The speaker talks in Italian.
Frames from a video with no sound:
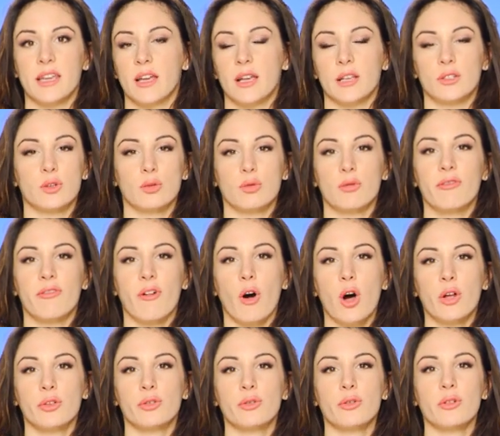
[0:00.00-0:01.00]
eh, sono
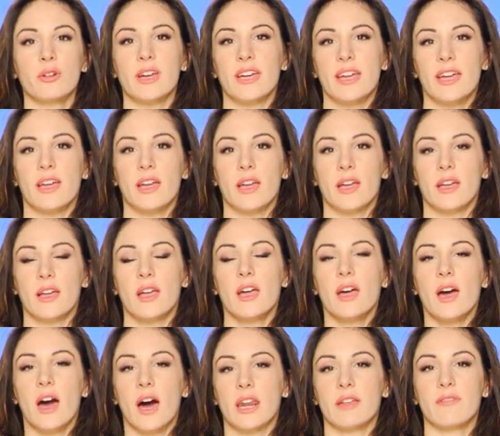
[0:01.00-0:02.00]
foto e
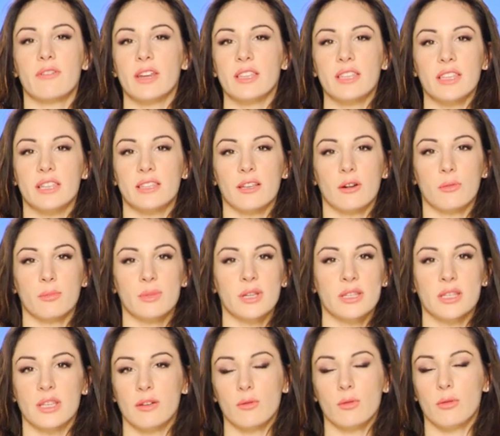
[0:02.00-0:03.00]
arrivare diretto
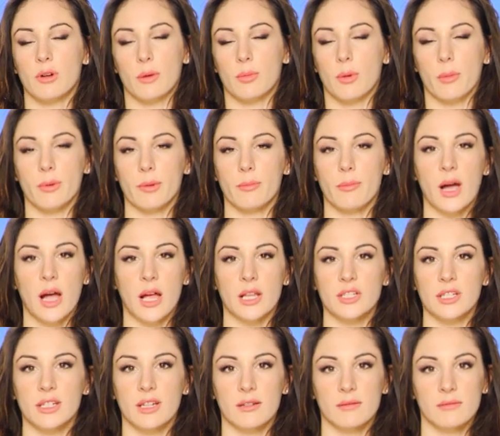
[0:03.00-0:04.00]
all'obiettivo con la propria
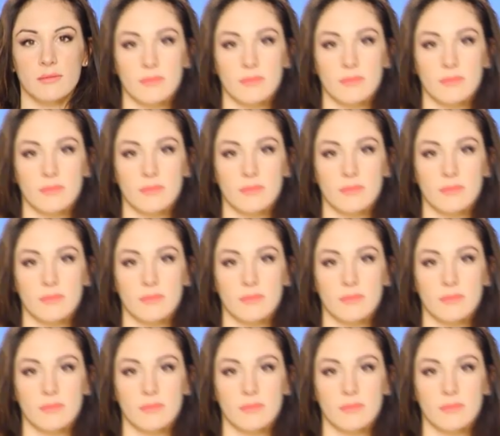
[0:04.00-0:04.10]
immagine.